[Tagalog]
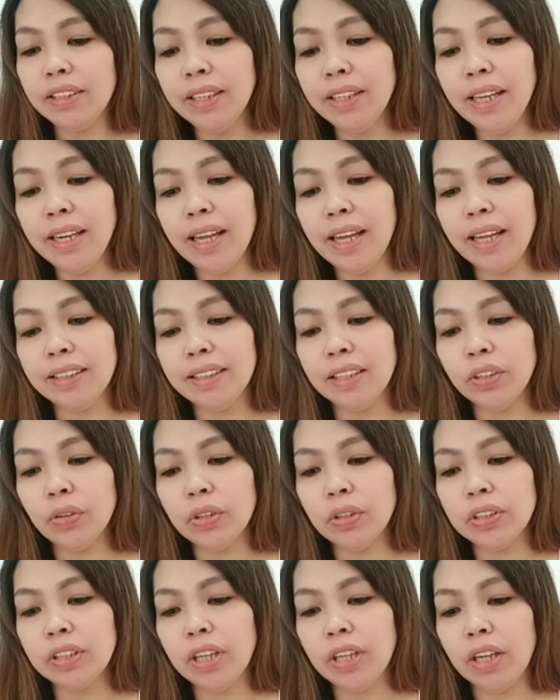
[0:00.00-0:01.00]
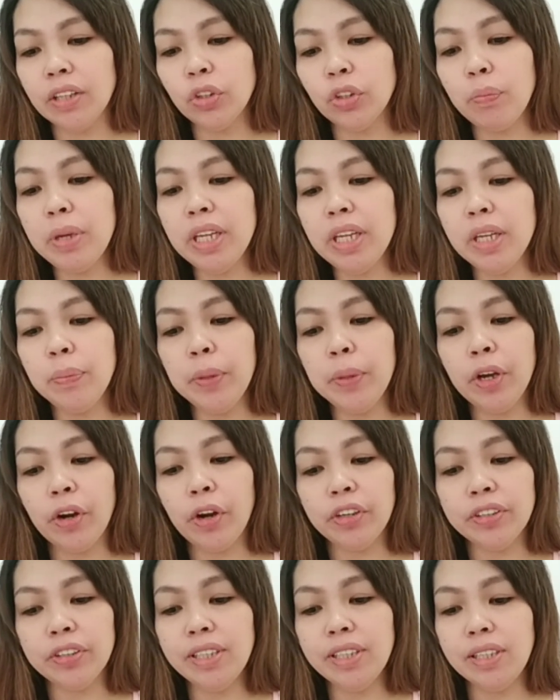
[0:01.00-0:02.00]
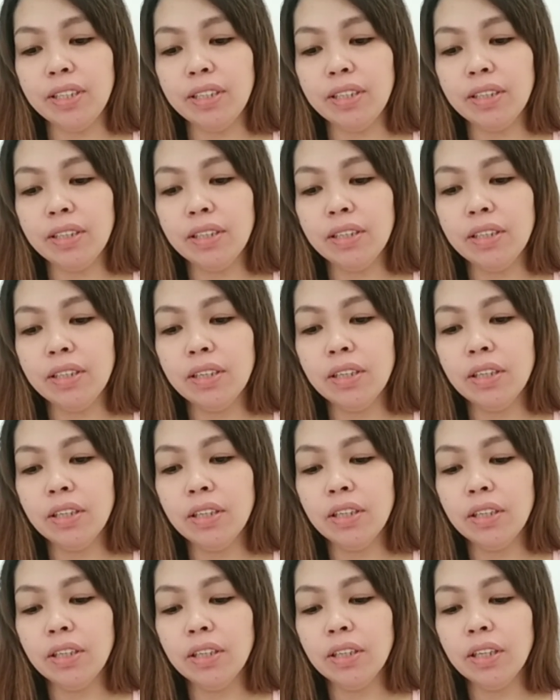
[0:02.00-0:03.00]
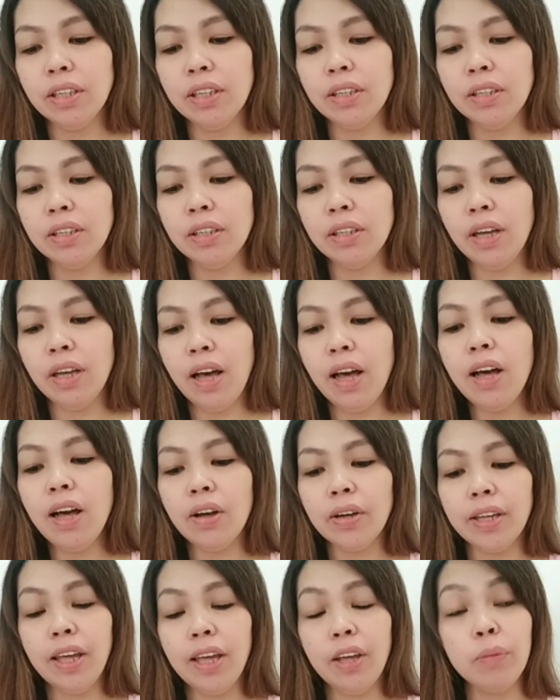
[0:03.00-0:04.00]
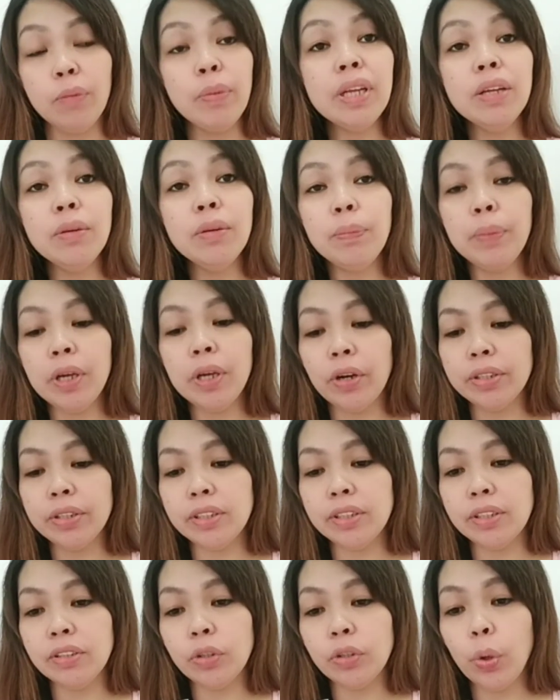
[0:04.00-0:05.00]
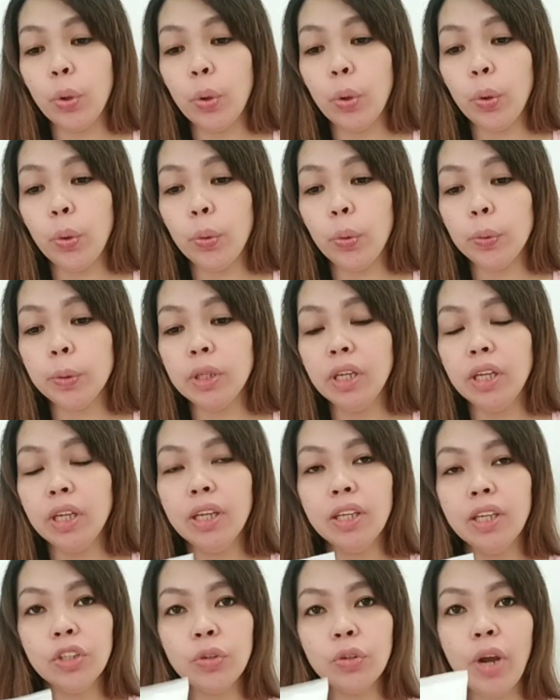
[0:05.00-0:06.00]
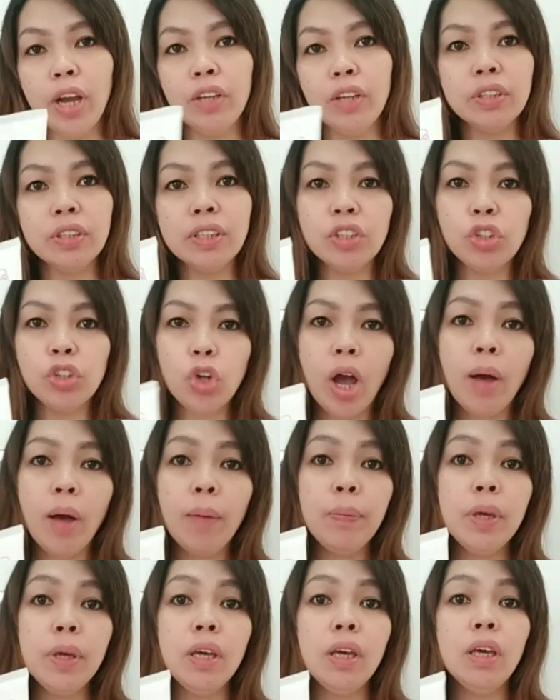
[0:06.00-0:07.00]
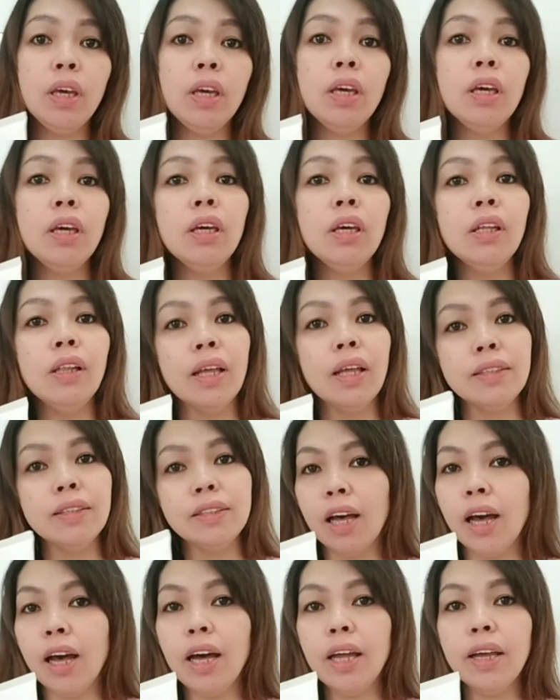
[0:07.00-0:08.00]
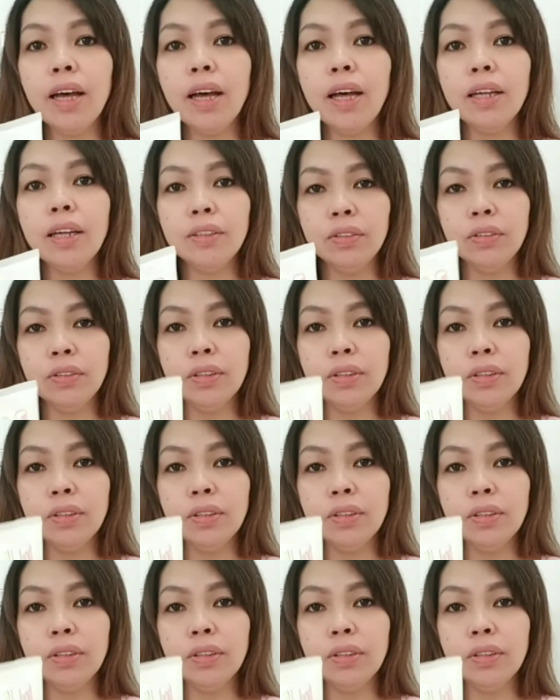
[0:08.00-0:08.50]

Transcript: Tingnan natin kung saan to. Made in PRC. Ah, okay. Made in PRC. So, try nyo sa Shopee, Lazada,